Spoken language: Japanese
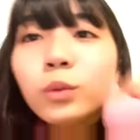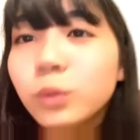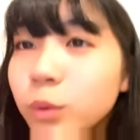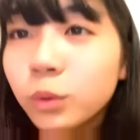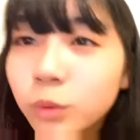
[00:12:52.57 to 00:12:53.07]
ど
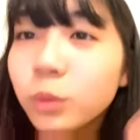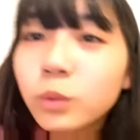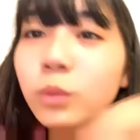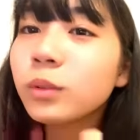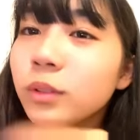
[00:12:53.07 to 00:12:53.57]
こどこどこ
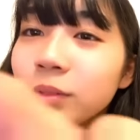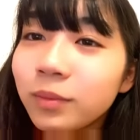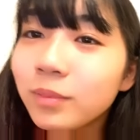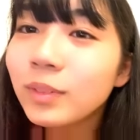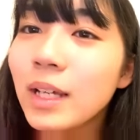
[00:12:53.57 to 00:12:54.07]
どこ、
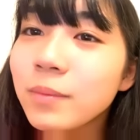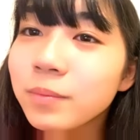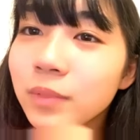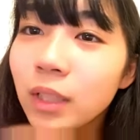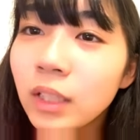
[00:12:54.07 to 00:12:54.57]

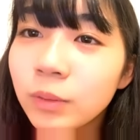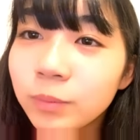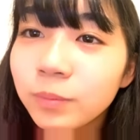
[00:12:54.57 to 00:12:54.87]
でん、ん